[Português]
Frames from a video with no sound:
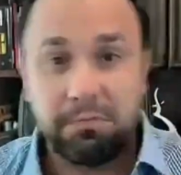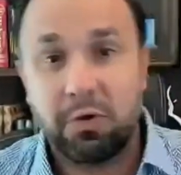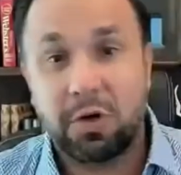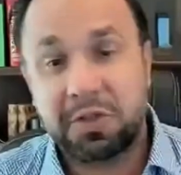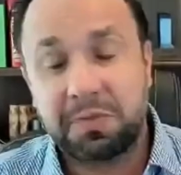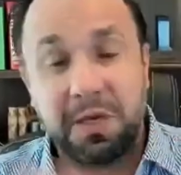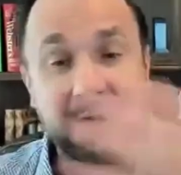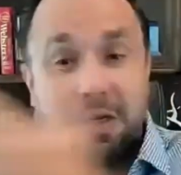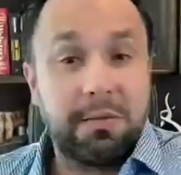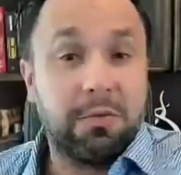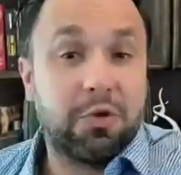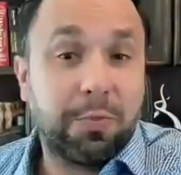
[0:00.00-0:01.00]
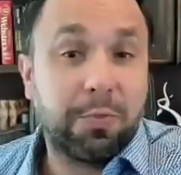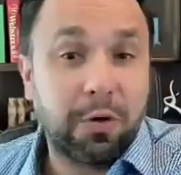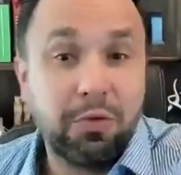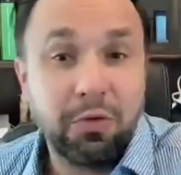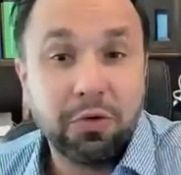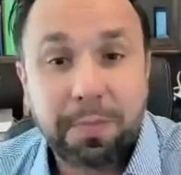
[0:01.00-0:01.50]
nós mandamos o
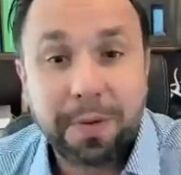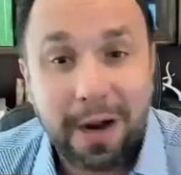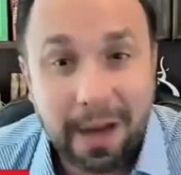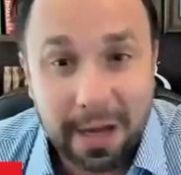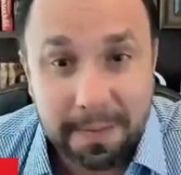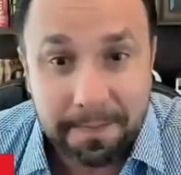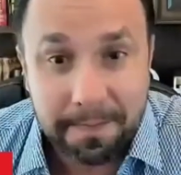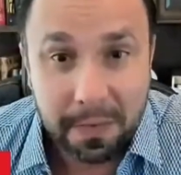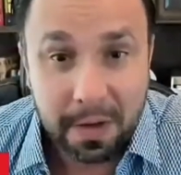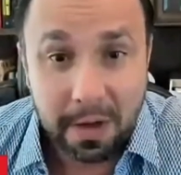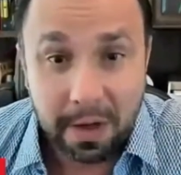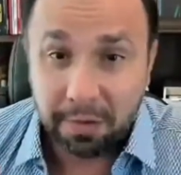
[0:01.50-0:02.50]
produto para lá,